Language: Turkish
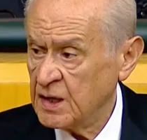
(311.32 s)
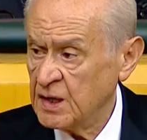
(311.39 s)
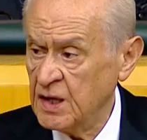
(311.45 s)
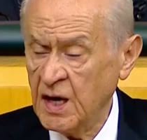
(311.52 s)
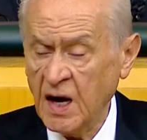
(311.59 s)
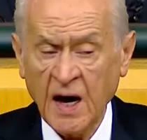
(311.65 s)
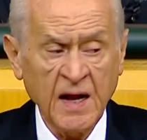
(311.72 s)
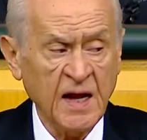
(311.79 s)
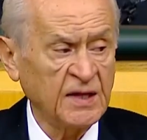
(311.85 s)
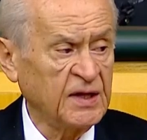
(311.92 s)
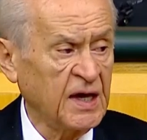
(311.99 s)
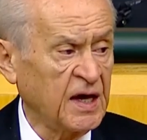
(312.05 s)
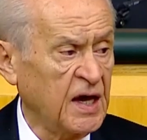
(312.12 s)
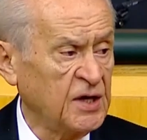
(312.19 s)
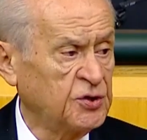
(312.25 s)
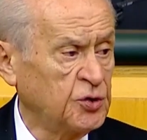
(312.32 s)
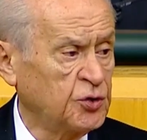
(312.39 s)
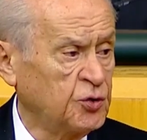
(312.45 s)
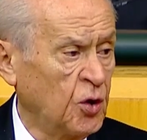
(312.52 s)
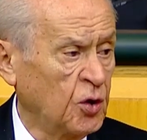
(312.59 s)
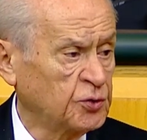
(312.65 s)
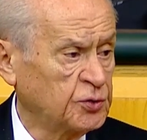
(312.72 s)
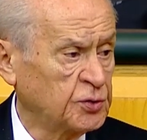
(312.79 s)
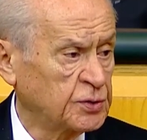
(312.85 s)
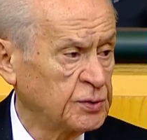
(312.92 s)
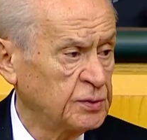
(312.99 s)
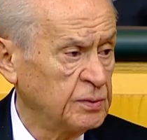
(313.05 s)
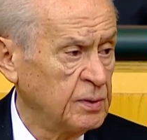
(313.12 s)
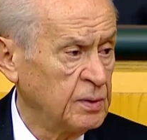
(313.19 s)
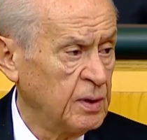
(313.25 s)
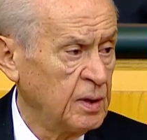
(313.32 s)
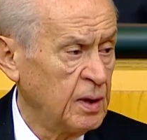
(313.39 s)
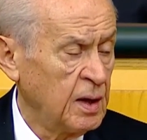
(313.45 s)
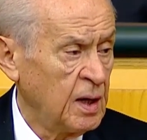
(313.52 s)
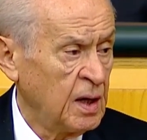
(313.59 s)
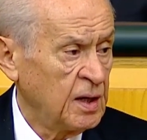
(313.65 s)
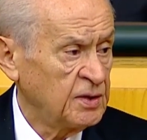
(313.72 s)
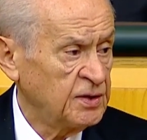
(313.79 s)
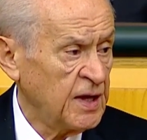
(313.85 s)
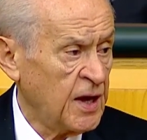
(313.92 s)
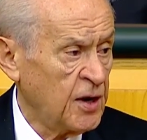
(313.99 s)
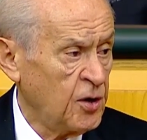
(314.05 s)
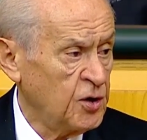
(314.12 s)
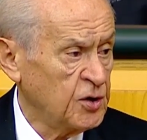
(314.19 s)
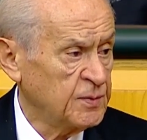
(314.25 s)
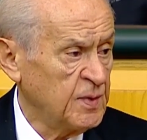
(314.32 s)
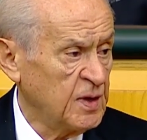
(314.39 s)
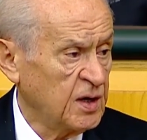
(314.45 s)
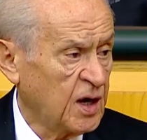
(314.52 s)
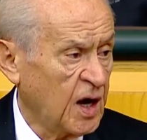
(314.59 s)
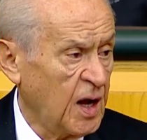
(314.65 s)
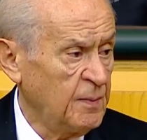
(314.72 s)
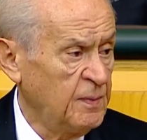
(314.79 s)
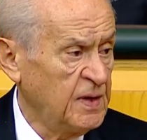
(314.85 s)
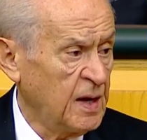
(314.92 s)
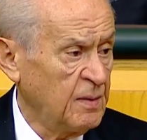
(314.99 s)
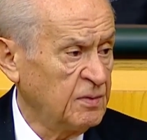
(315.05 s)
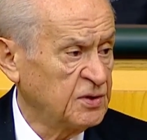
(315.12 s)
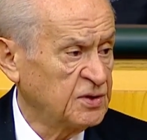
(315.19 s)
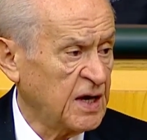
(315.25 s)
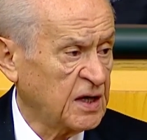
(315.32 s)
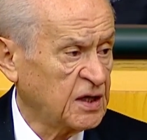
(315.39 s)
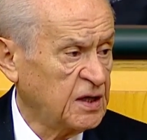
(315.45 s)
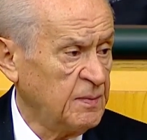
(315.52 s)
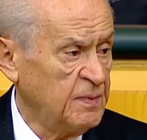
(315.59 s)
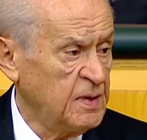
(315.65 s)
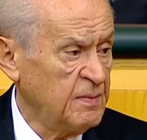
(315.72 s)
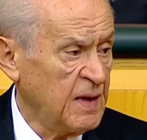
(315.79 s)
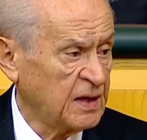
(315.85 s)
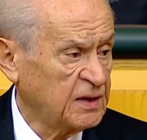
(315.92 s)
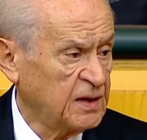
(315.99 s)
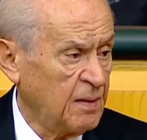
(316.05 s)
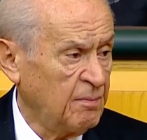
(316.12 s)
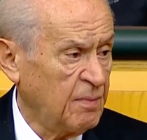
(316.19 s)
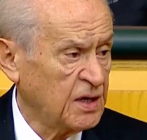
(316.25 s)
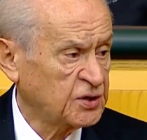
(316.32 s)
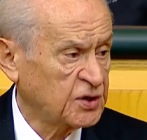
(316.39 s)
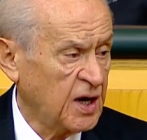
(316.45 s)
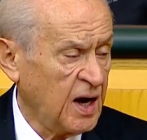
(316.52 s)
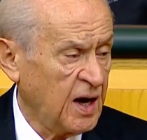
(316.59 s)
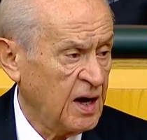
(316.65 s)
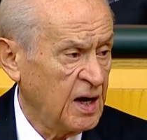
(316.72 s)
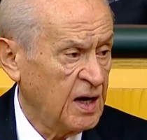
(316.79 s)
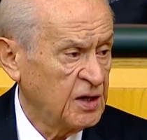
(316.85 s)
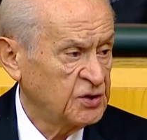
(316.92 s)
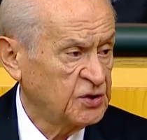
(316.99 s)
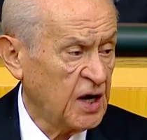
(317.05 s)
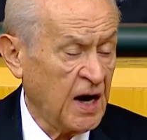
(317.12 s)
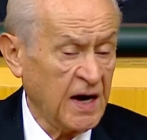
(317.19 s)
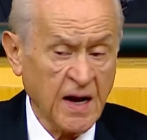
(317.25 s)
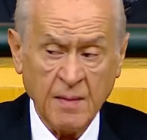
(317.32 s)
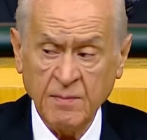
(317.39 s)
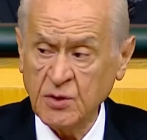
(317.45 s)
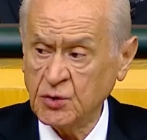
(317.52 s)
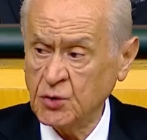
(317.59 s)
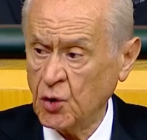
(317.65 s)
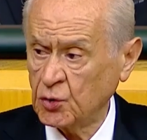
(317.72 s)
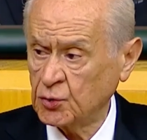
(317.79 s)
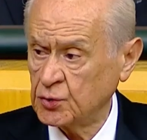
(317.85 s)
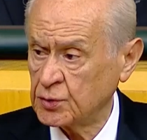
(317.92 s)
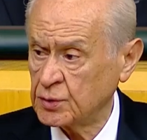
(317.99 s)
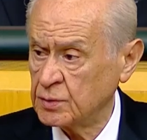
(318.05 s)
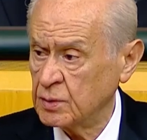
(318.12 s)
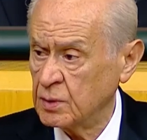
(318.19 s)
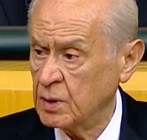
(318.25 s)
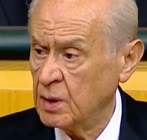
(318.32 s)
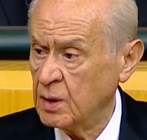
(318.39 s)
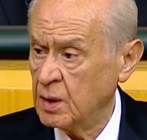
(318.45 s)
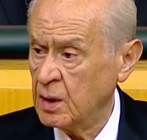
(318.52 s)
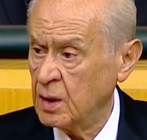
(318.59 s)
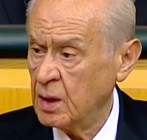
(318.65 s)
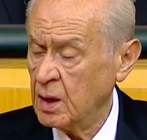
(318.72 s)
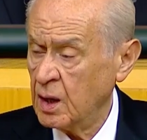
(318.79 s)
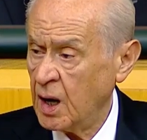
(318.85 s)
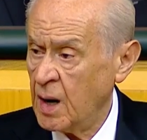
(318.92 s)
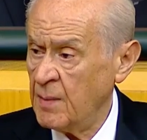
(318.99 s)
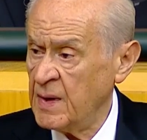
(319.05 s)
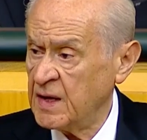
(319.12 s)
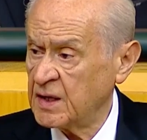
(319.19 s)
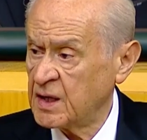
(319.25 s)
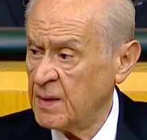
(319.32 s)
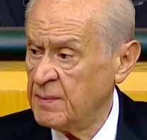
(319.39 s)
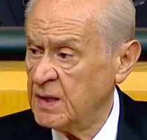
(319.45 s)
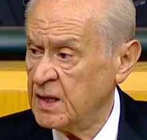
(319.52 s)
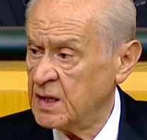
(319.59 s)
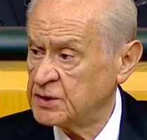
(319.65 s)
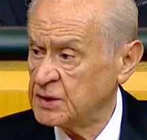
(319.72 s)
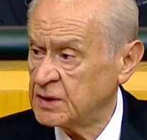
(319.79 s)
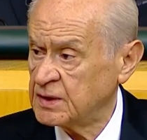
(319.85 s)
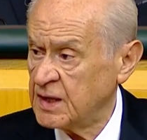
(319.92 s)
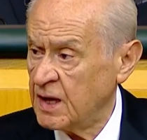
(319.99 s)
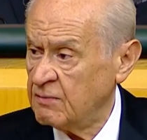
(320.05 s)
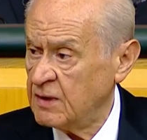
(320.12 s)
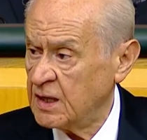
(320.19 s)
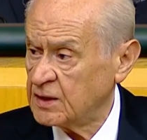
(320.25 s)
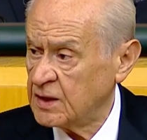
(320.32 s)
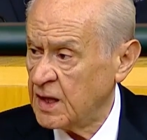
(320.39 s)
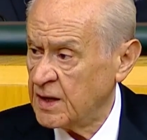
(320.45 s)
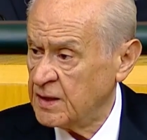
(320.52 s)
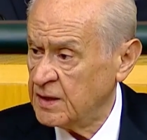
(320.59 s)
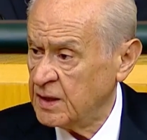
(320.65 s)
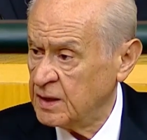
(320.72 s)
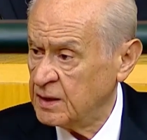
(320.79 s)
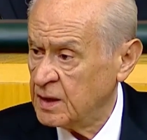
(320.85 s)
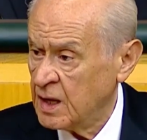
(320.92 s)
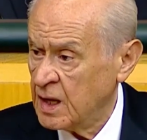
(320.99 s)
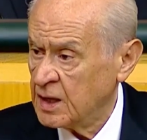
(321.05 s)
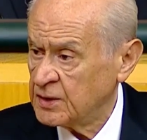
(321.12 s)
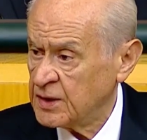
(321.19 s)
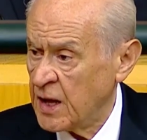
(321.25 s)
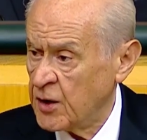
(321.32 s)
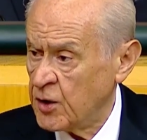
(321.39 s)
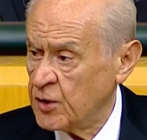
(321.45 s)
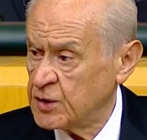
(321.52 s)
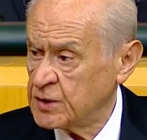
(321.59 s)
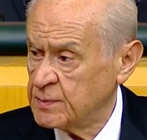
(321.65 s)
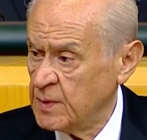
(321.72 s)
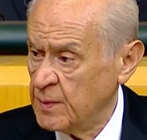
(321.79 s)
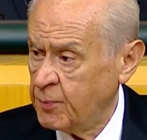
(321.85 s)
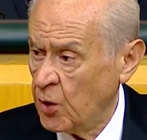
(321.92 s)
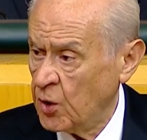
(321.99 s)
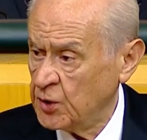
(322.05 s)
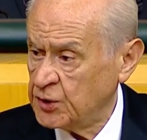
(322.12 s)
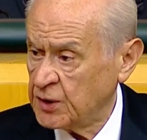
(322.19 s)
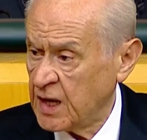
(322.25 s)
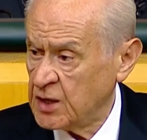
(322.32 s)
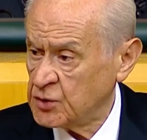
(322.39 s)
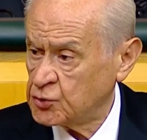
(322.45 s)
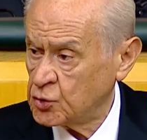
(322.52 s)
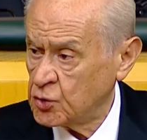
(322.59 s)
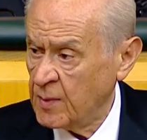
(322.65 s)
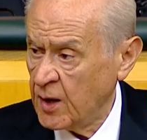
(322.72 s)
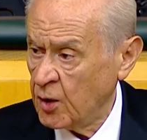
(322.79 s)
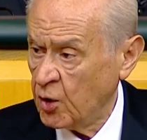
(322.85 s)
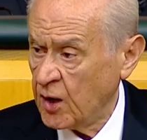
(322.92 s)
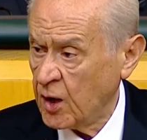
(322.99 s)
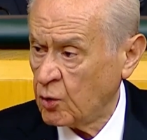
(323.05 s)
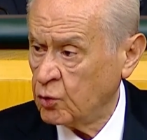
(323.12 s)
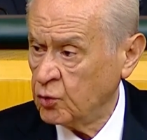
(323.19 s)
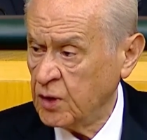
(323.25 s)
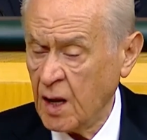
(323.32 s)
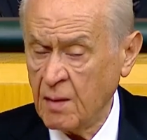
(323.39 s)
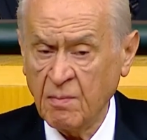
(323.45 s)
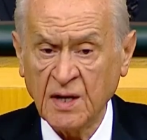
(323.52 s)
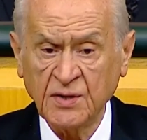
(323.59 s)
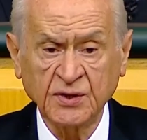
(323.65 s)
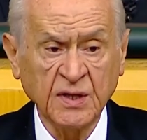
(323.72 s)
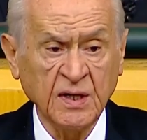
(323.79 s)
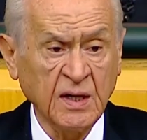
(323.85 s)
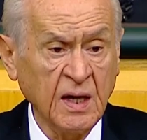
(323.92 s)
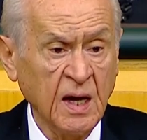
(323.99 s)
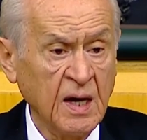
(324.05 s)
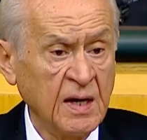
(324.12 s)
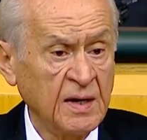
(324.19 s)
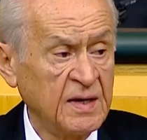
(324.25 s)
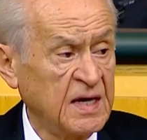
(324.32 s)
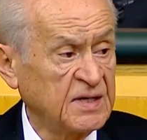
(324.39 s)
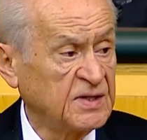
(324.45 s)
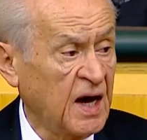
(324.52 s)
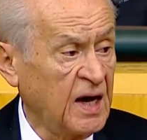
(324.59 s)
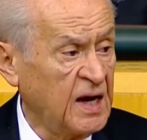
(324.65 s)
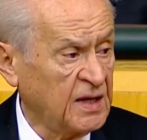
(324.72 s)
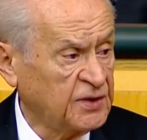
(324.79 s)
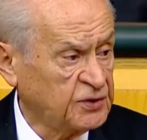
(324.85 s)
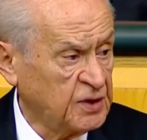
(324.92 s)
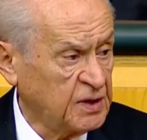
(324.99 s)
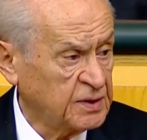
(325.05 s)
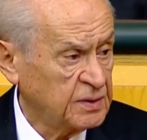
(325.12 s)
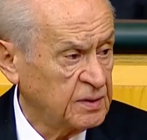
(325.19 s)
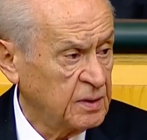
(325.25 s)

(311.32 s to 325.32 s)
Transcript: ihanete geçit yoktur terörizmin kalbine mızrak gibi inmekten başka çaremiz yoktur. Amerika Birleşik Devletleri'nin terörizmi politik enstrüman olarak kullanması rezalettir.